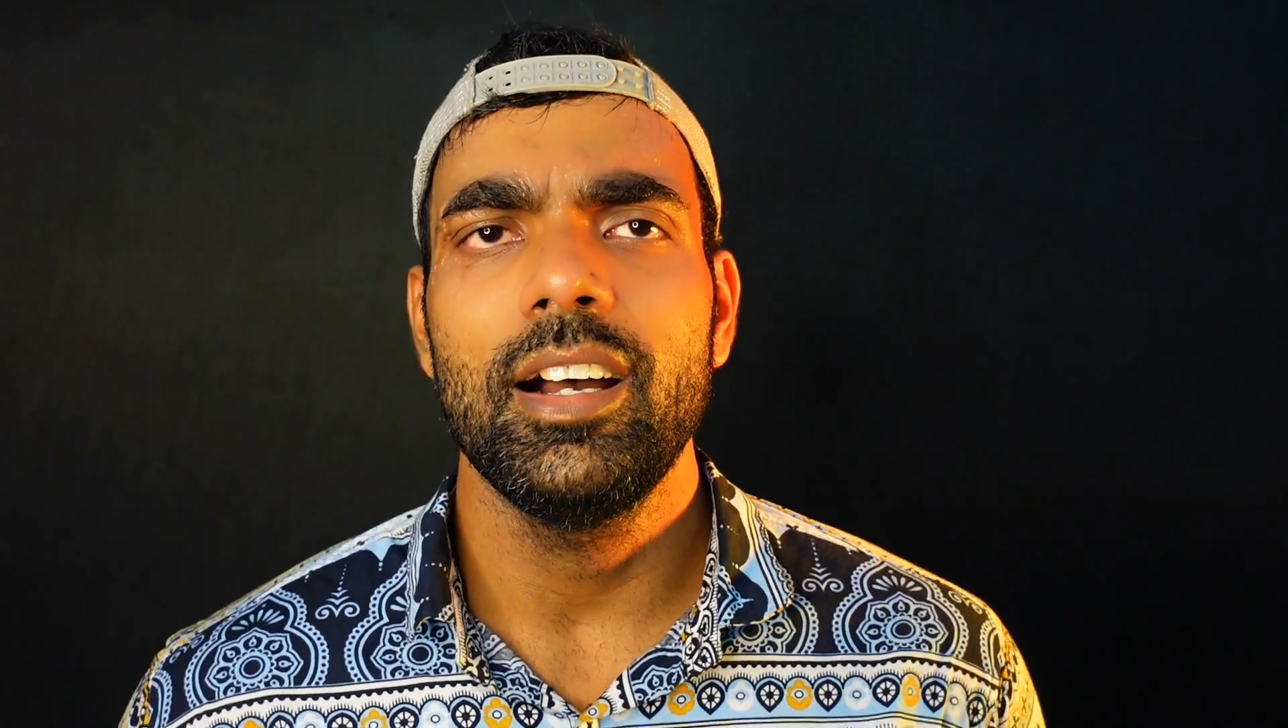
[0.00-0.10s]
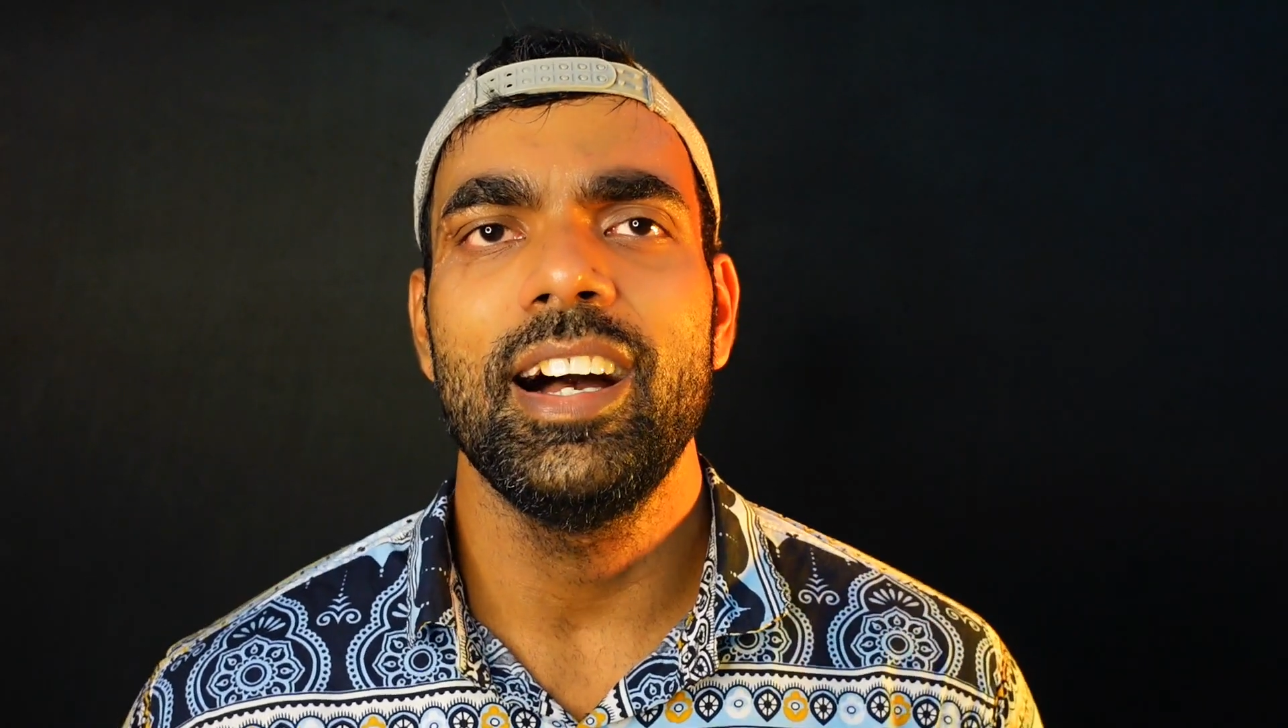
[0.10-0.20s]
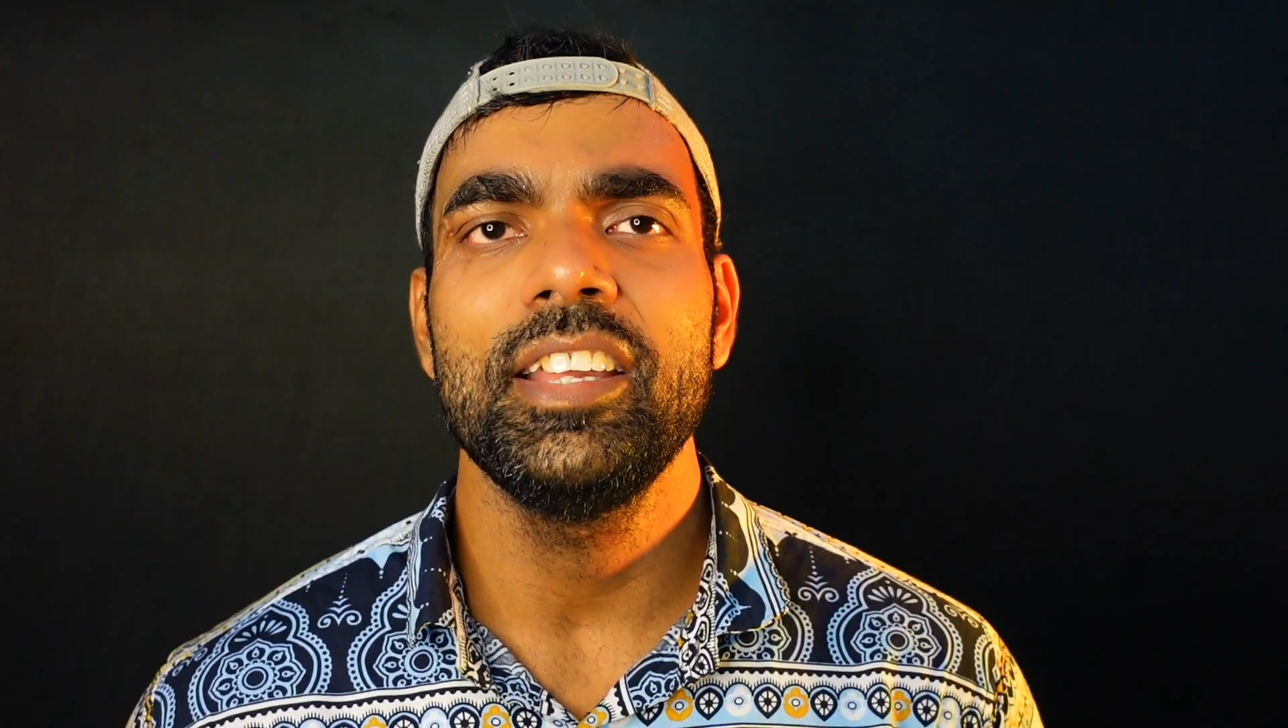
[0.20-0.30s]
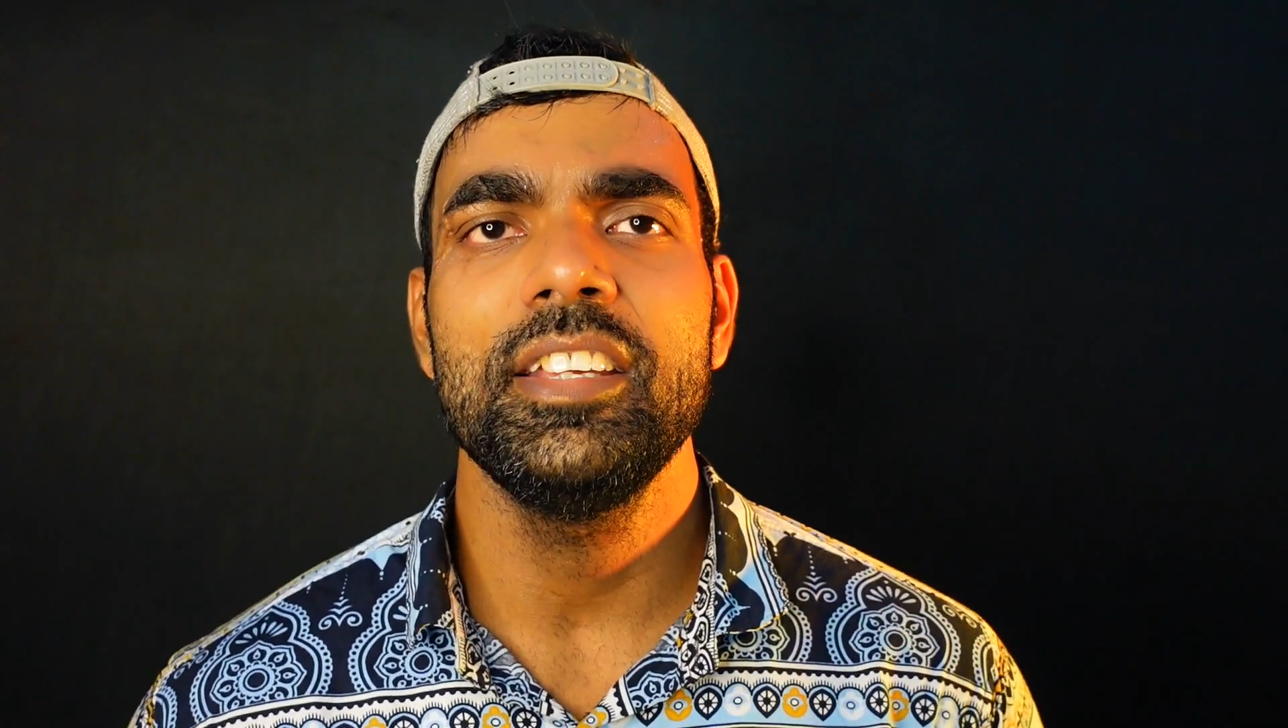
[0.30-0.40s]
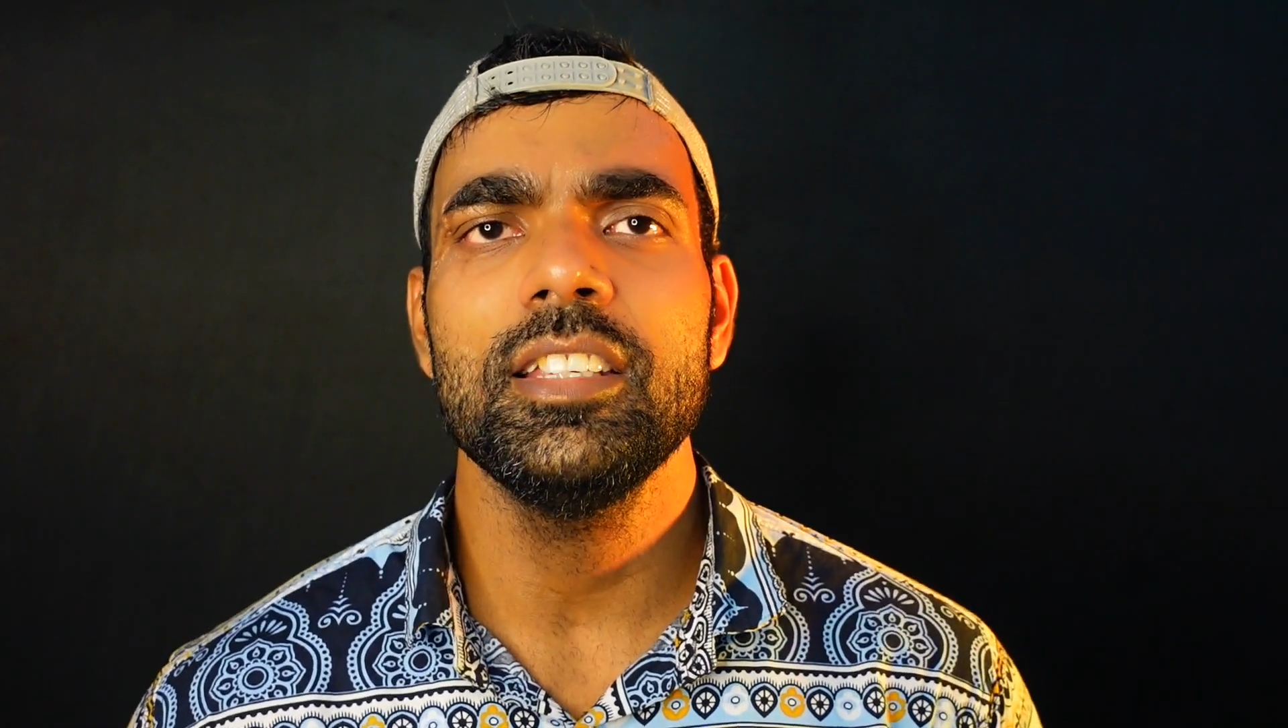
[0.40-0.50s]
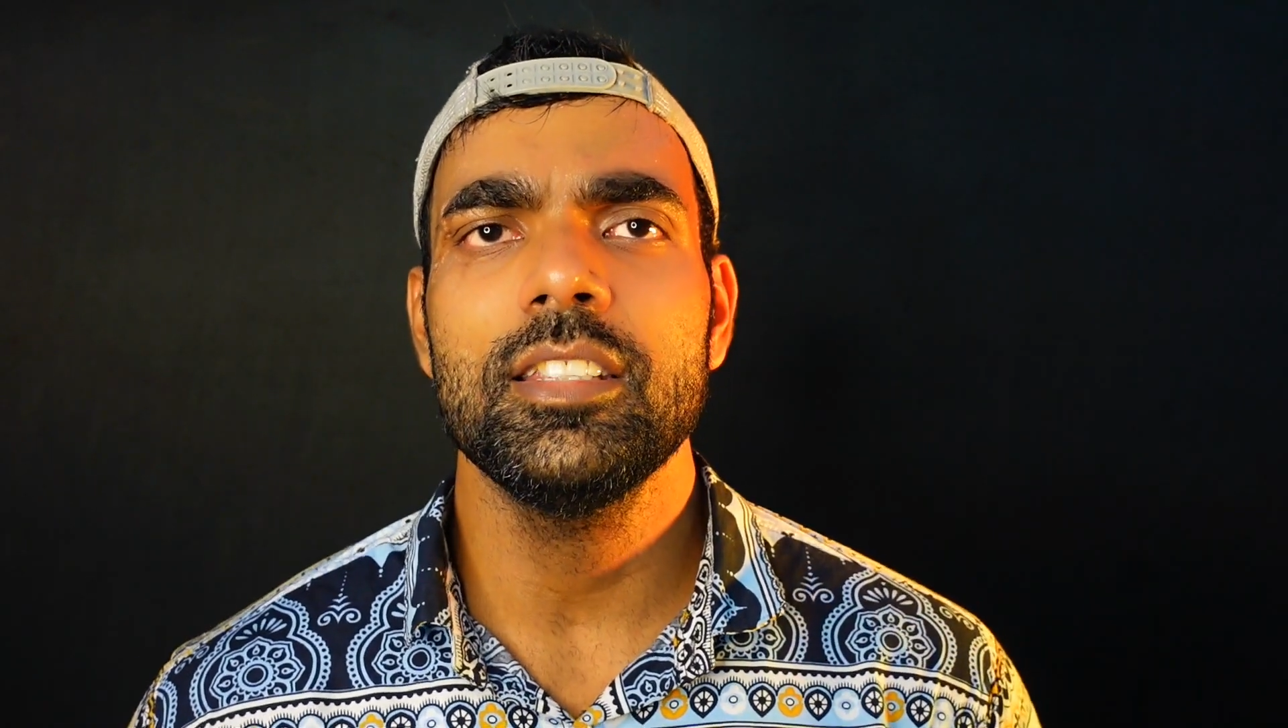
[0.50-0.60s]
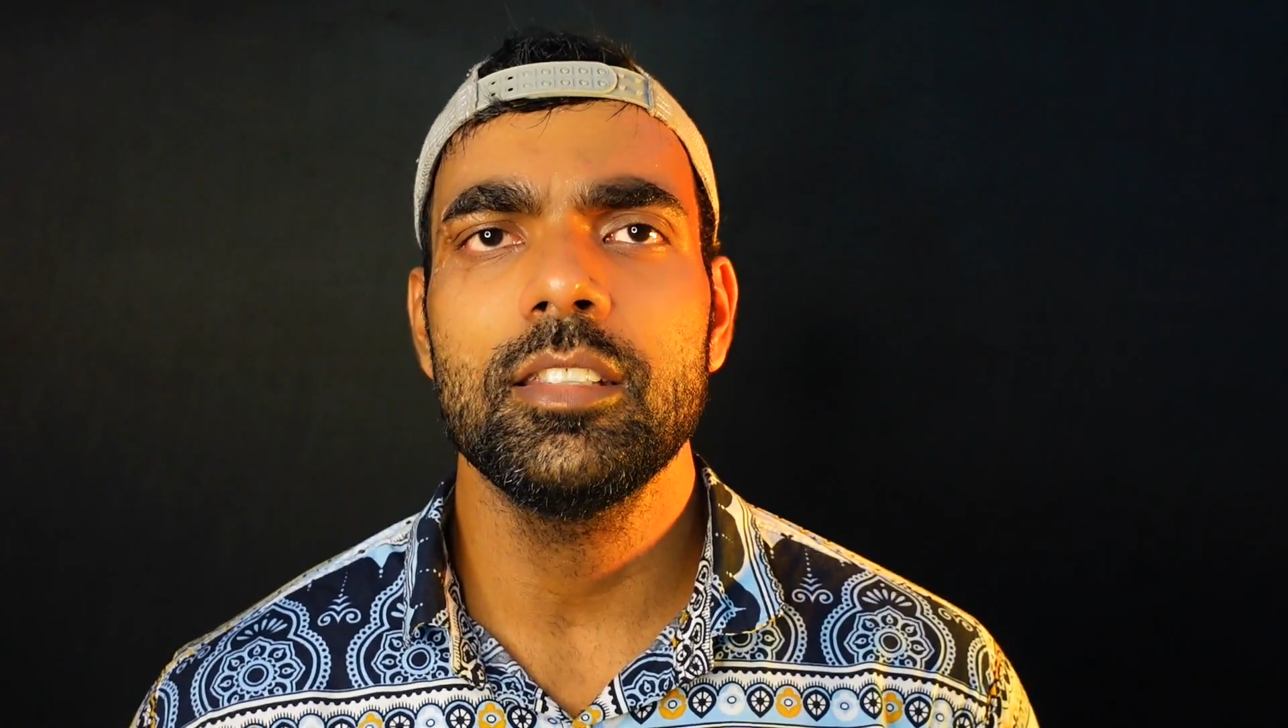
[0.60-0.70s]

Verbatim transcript: आई